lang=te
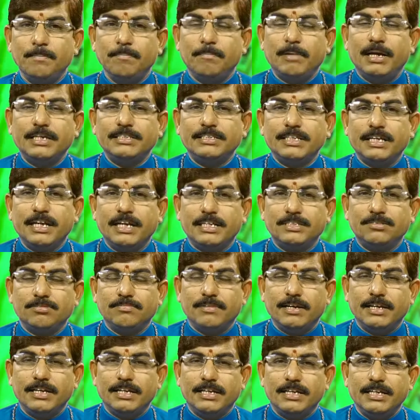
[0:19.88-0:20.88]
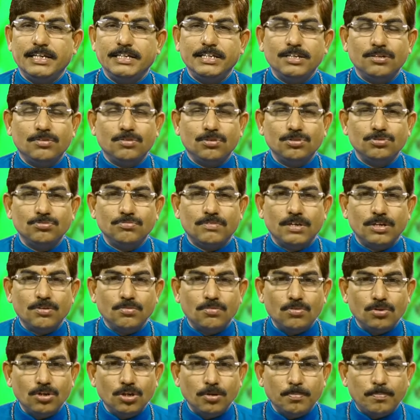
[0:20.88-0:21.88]
మేషరాశి వారికి ఈరోజు
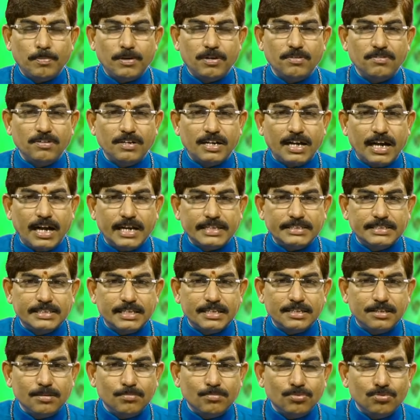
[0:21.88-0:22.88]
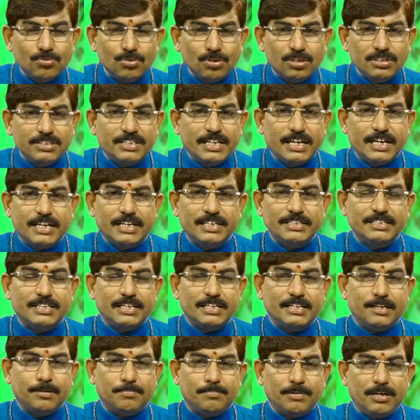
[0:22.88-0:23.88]
అనుకున్న పనులు కాస్తంత ముందుకు సాగే
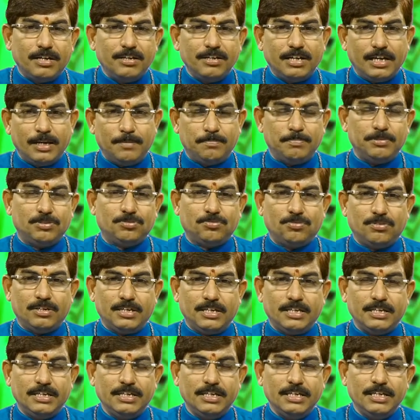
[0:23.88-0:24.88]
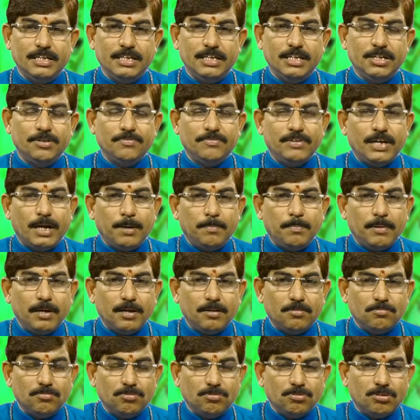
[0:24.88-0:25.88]
సందర్భాలు కనిపిస్తున్నాయి
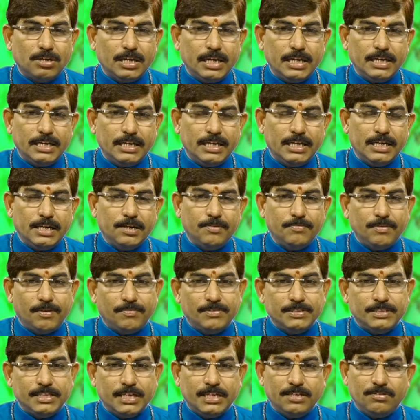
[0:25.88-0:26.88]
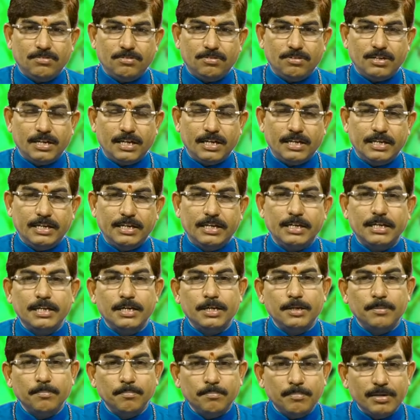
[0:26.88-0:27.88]
వ్యాపారంలో కానీ వ్యవసాయంలో కానీ
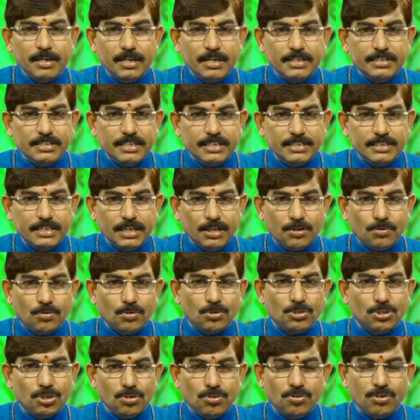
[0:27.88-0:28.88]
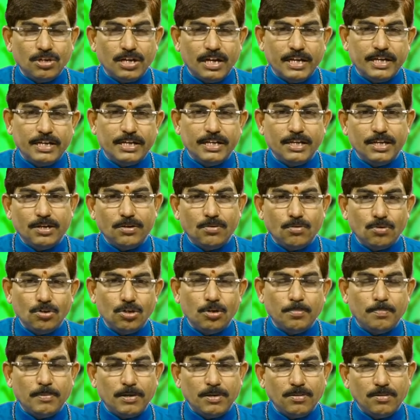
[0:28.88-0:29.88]
మీరు చేసే కృషిలో కానీ
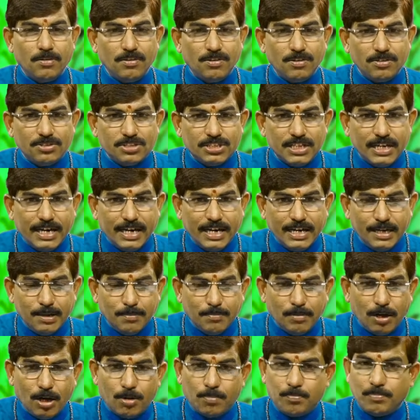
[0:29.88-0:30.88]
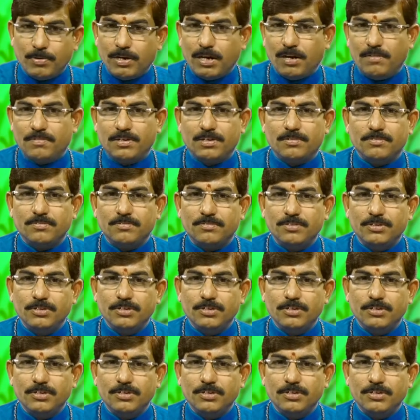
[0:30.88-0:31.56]
కొన్ని పనుల్లో చక్కటి మార్పు రావడం